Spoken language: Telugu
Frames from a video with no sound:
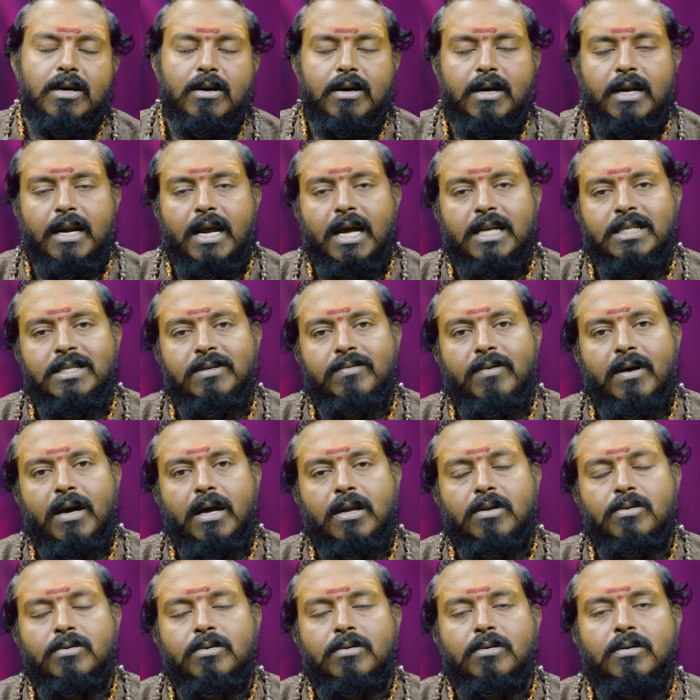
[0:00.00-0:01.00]
ఈ యొక్క
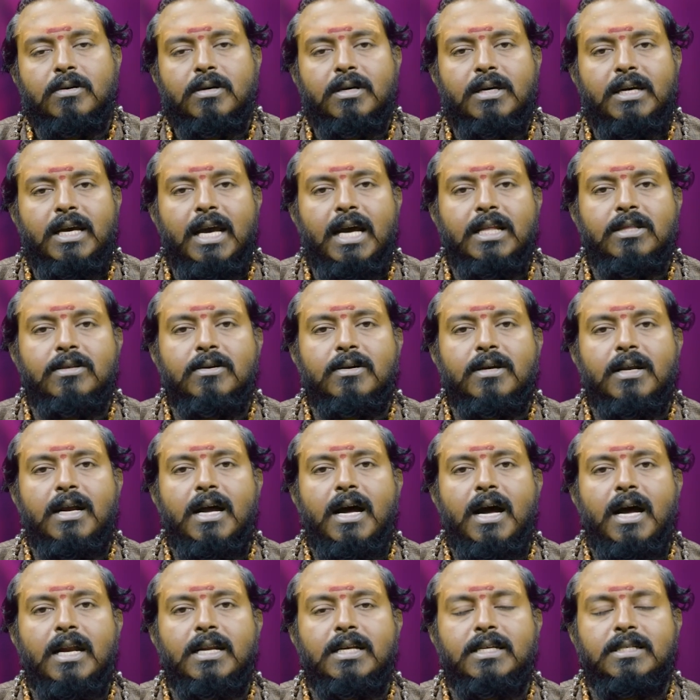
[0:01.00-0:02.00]
రాశివారు కేతు
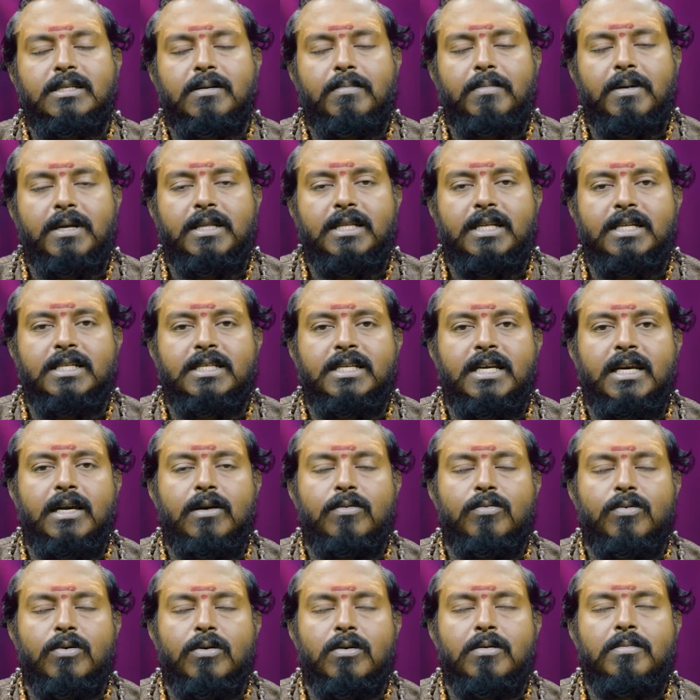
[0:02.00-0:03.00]
గ్రహానికి సంబంధించి
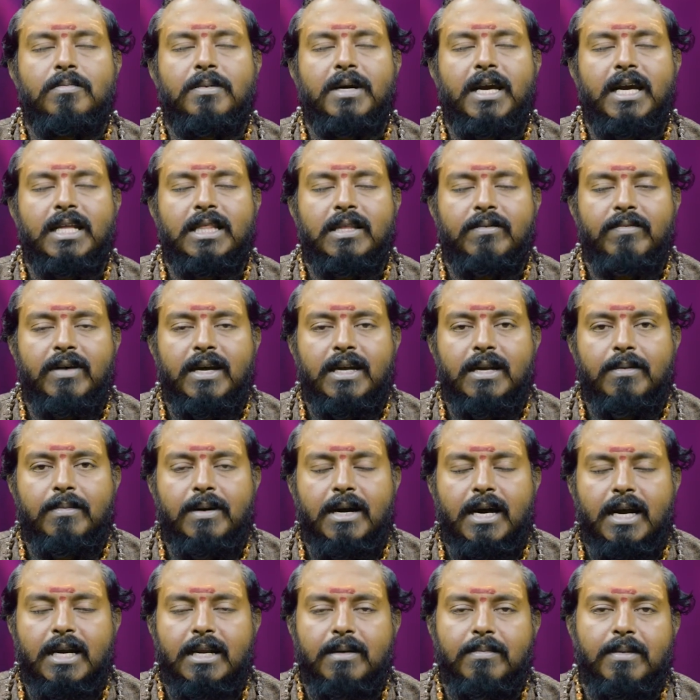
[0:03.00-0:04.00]
ఓం కేతవే నమ
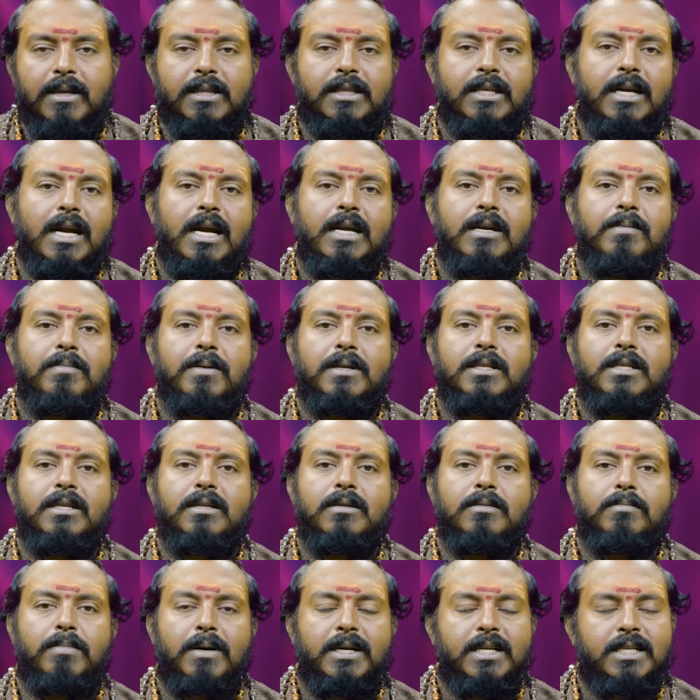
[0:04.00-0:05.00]
అనే మంత్రాన్ని ప్రతి
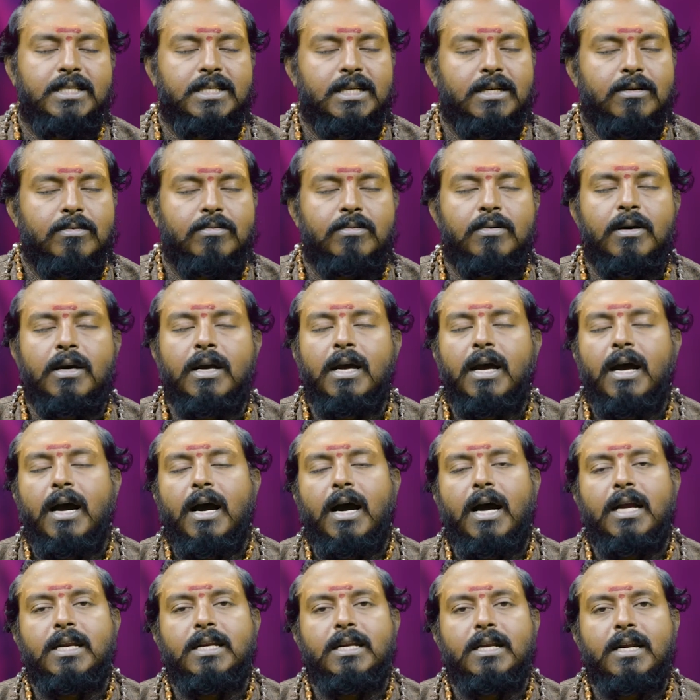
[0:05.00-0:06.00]
పఠించడం
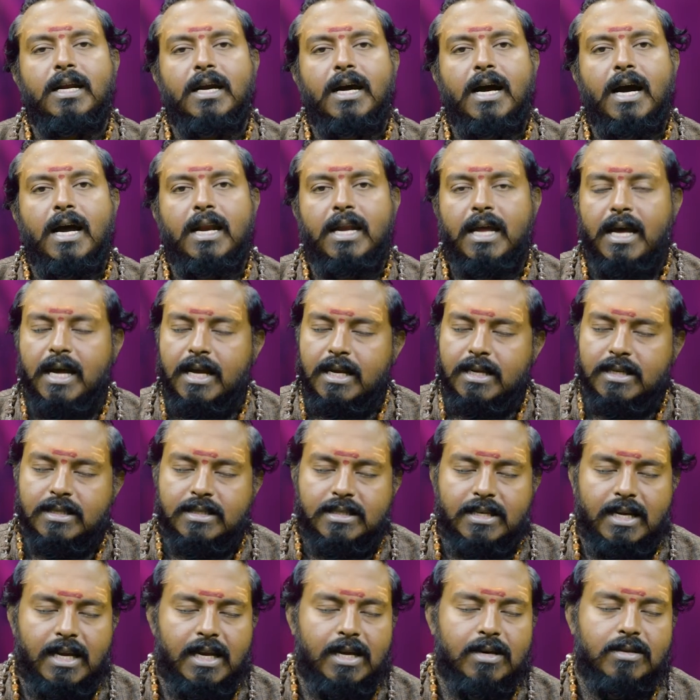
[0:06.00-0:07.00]
అన్ని రకాల
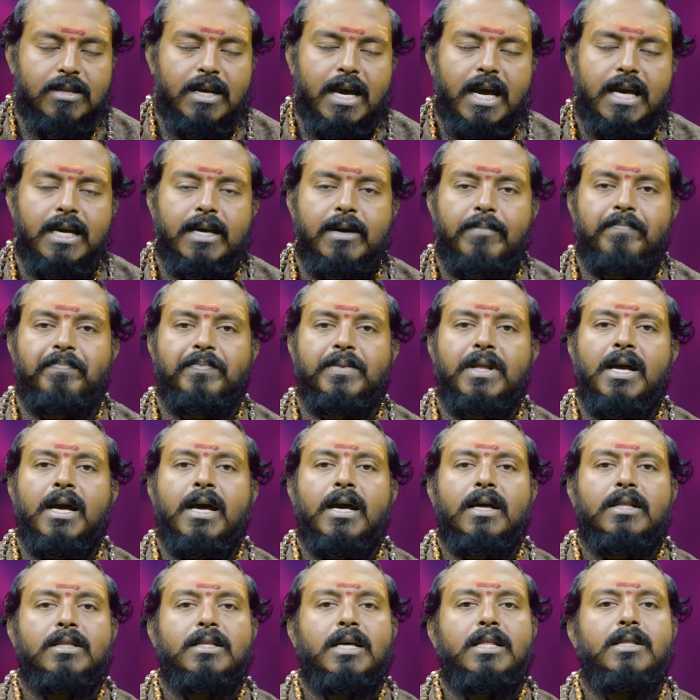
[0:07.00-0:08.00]
శ్రేయదాయకం
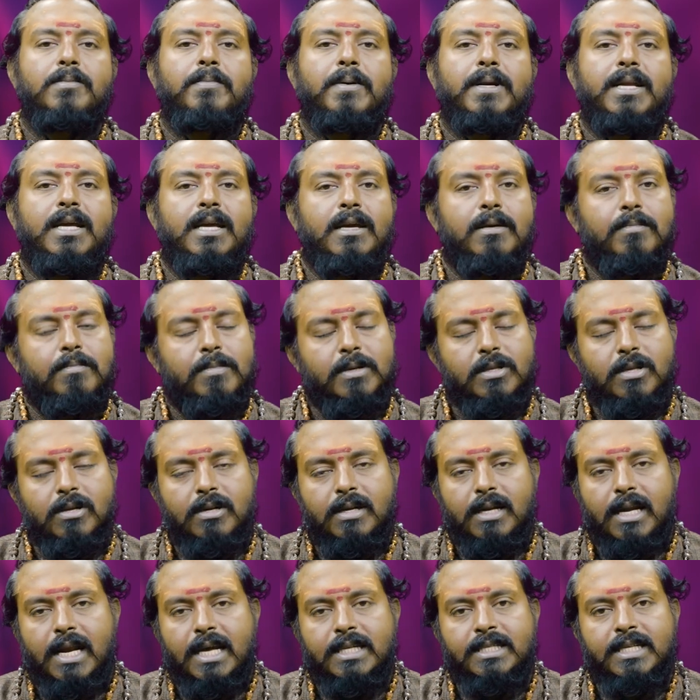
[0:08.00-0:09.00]
తదుపరి మిథున
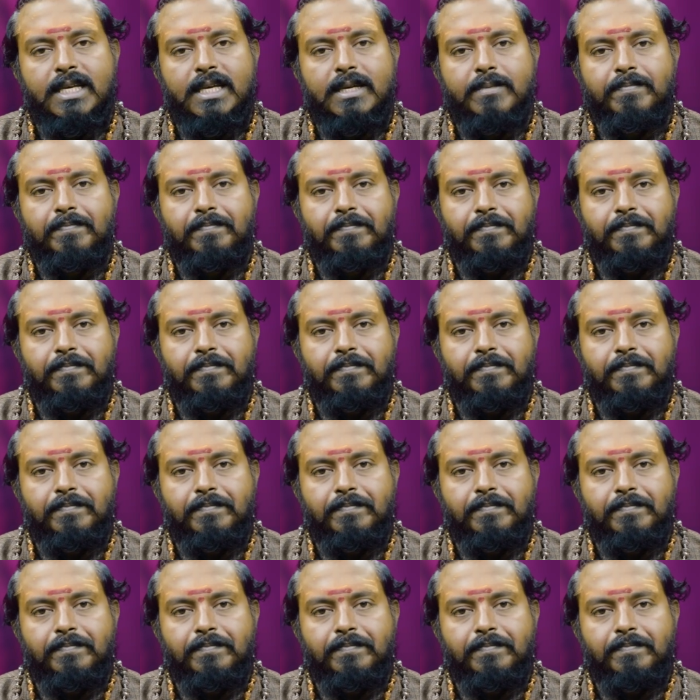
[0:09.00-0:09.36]
రాశి